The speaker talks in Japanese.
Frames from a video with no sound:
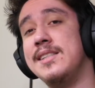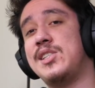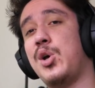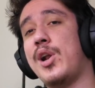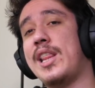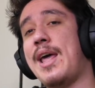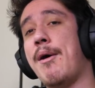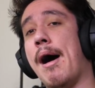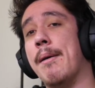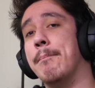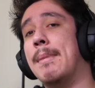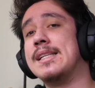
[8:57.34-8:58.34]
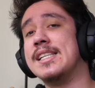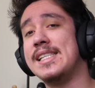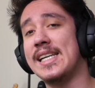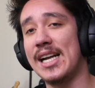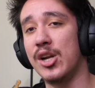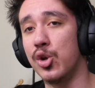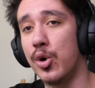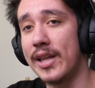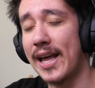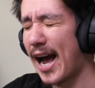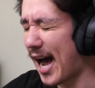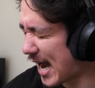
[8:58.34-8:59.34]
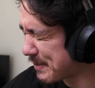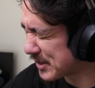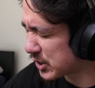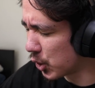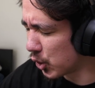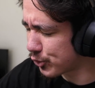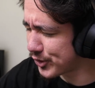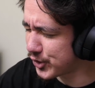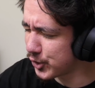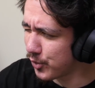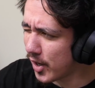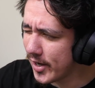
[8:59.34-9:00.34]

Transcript: それでは、また次回の動画で会いましょう。3、2、